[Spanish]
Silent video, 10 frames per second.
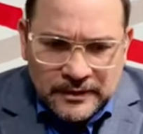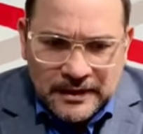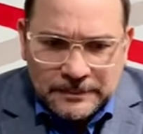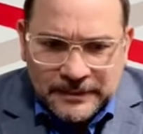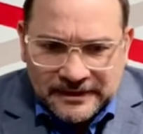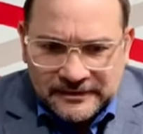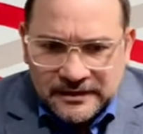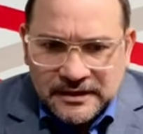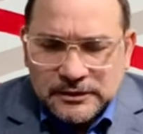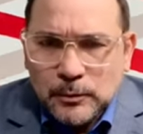el
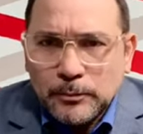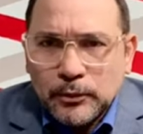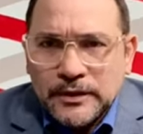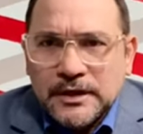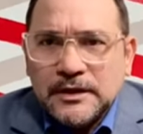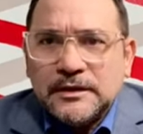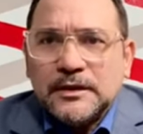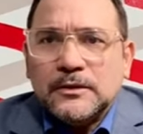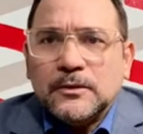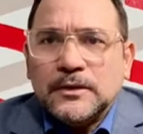partidismo
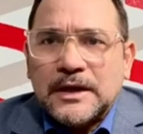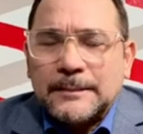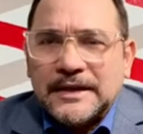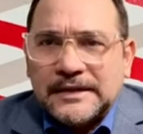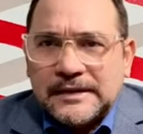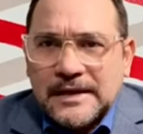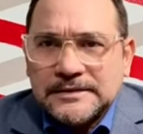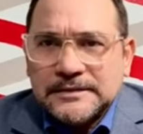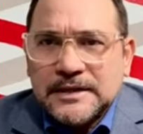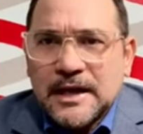político y la
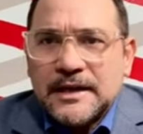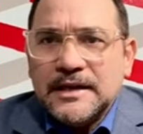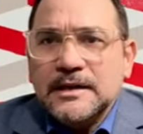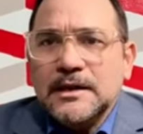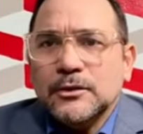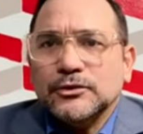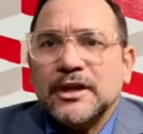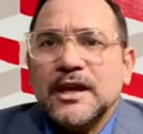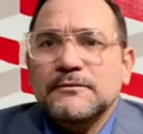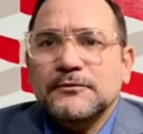militancia y nos
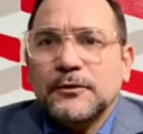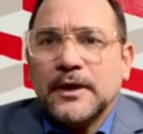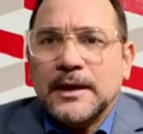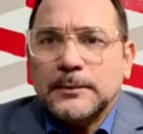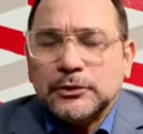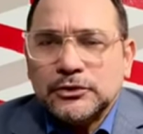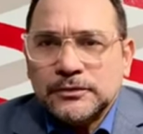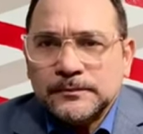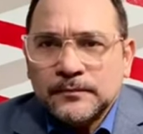enfoquemos